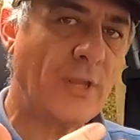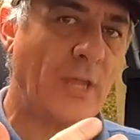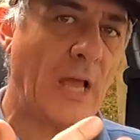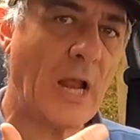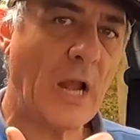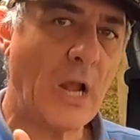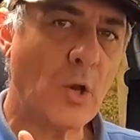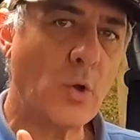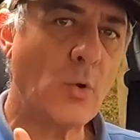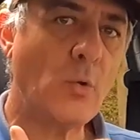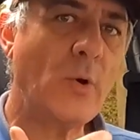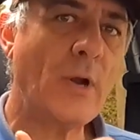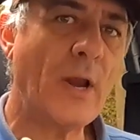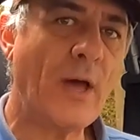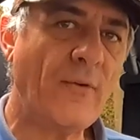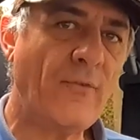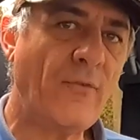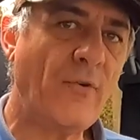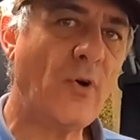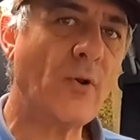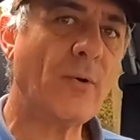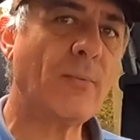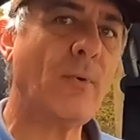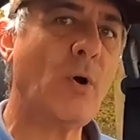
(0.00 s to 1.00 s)
de alguna
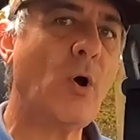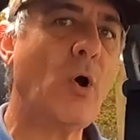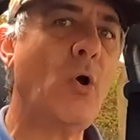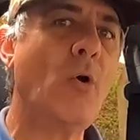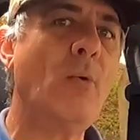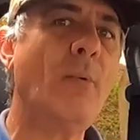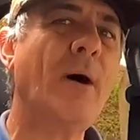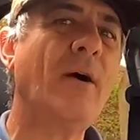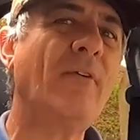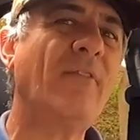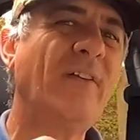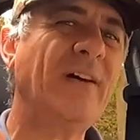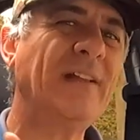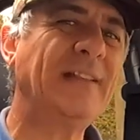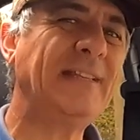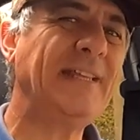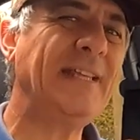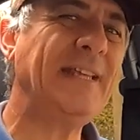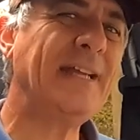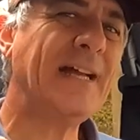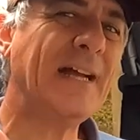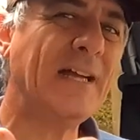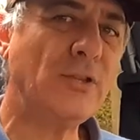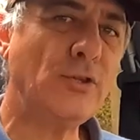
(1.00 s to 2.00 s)
forma o va
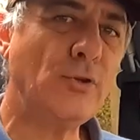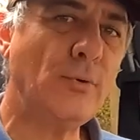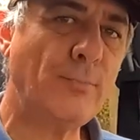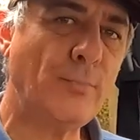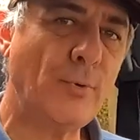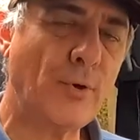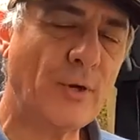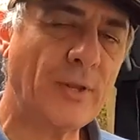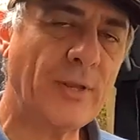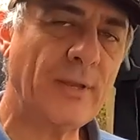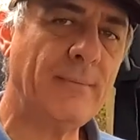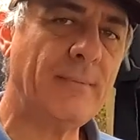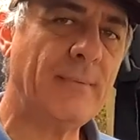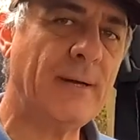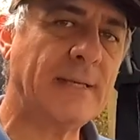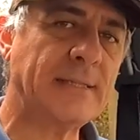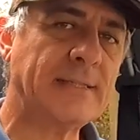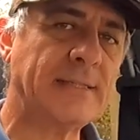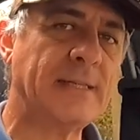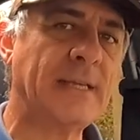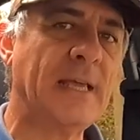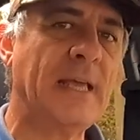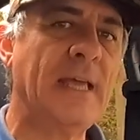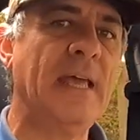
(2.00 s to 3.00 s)
fatigando por
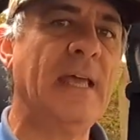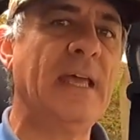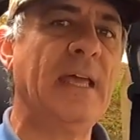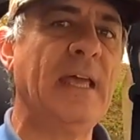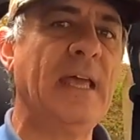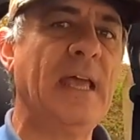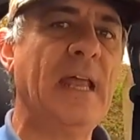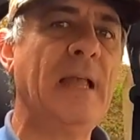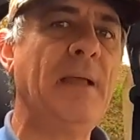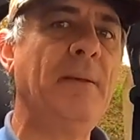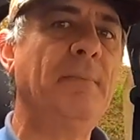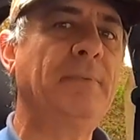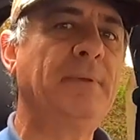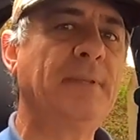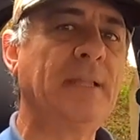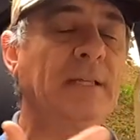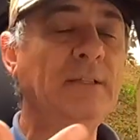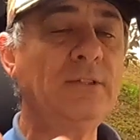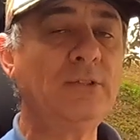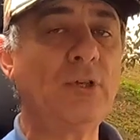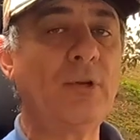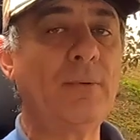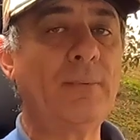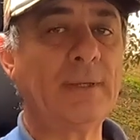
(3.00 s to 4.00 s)
demás el,
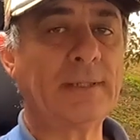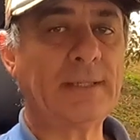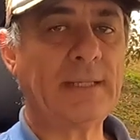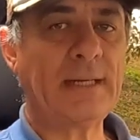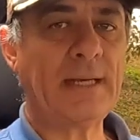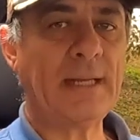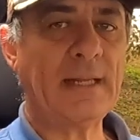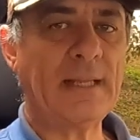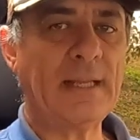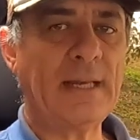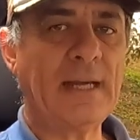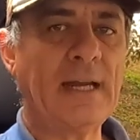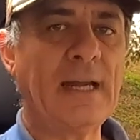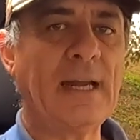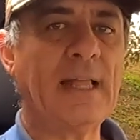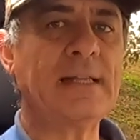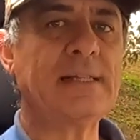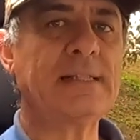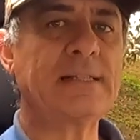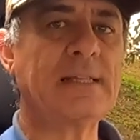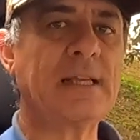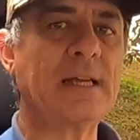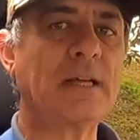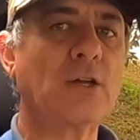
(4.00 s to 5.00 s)
tanto el material de la
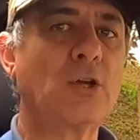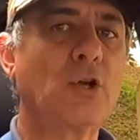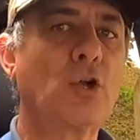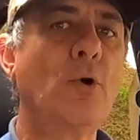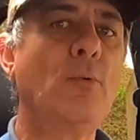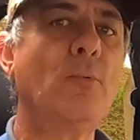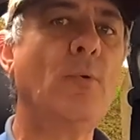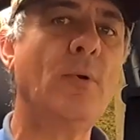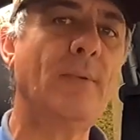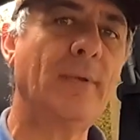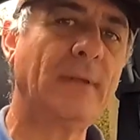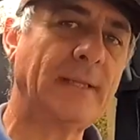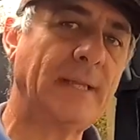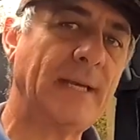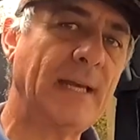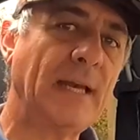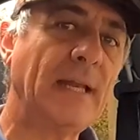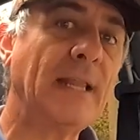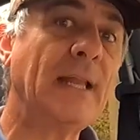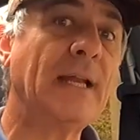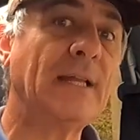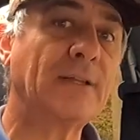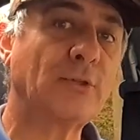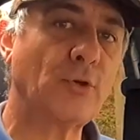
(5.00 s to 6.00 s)
lanza como el
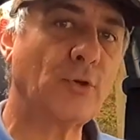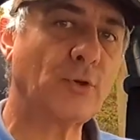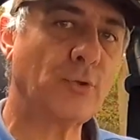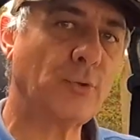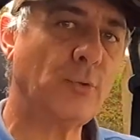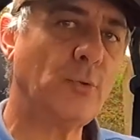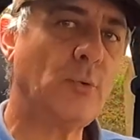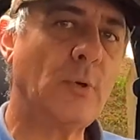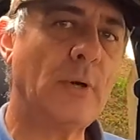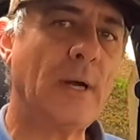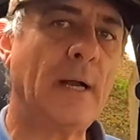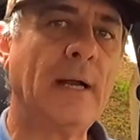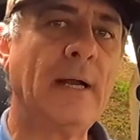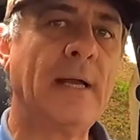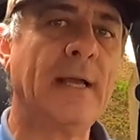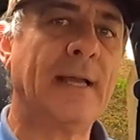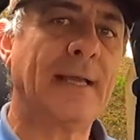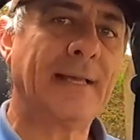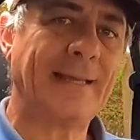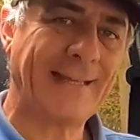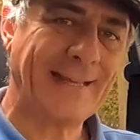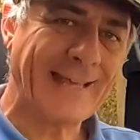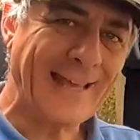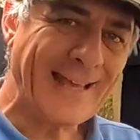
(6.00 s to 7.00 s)
material de la tortuga
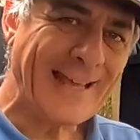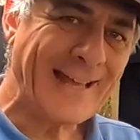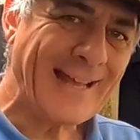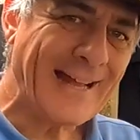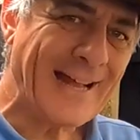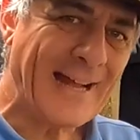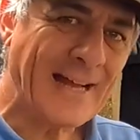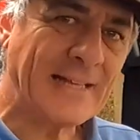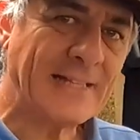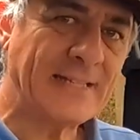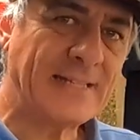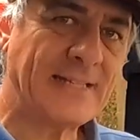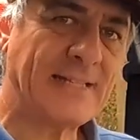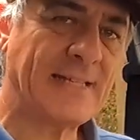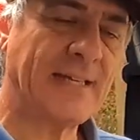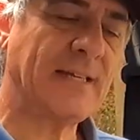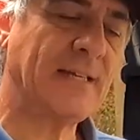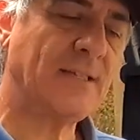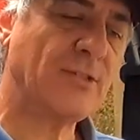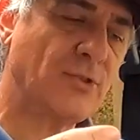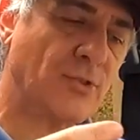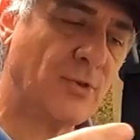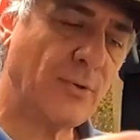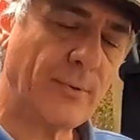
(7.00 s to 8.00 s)
que
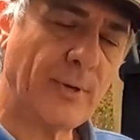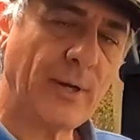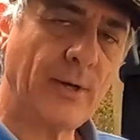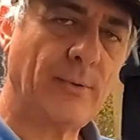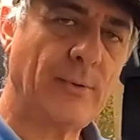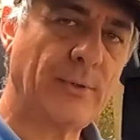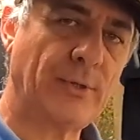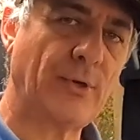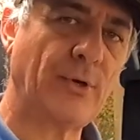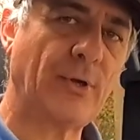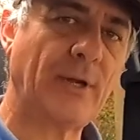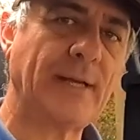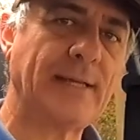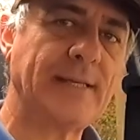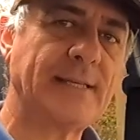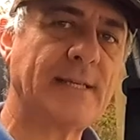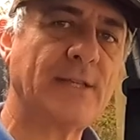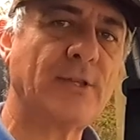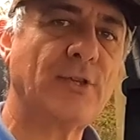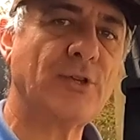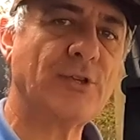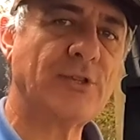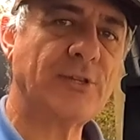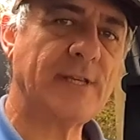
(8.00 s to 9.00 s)
engancha sobre nuestro enganche.
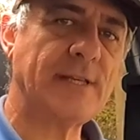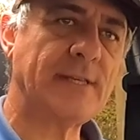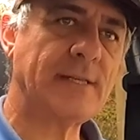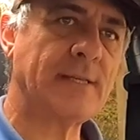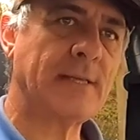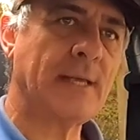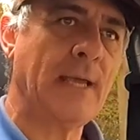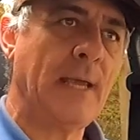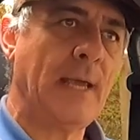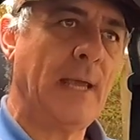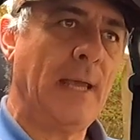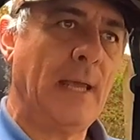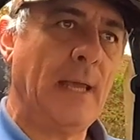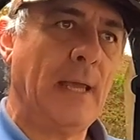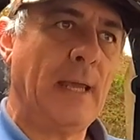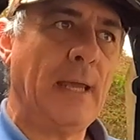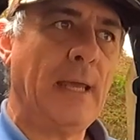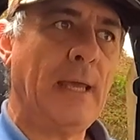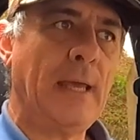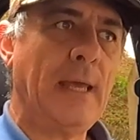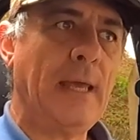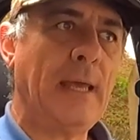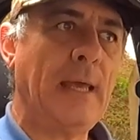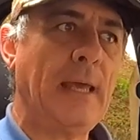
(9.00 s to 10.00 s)
Entonces
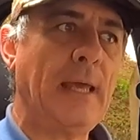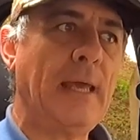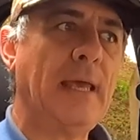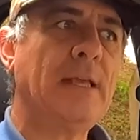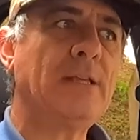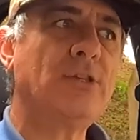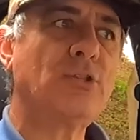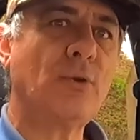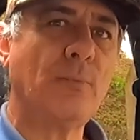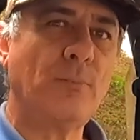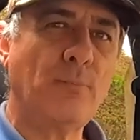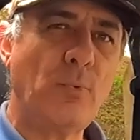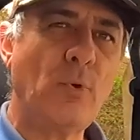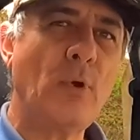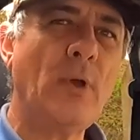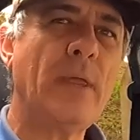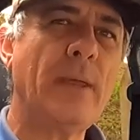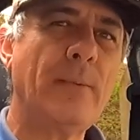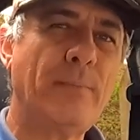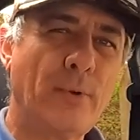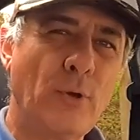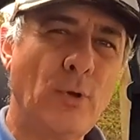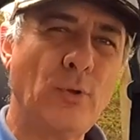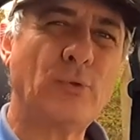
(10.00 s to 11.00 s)
eh, eso
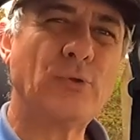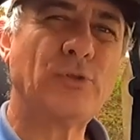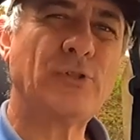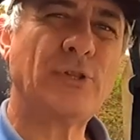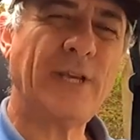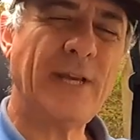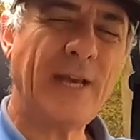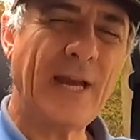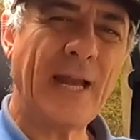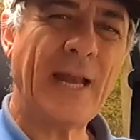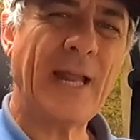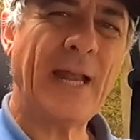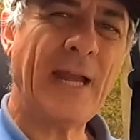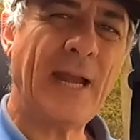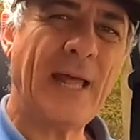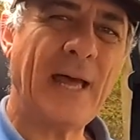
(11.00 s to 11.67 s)
puede producir a la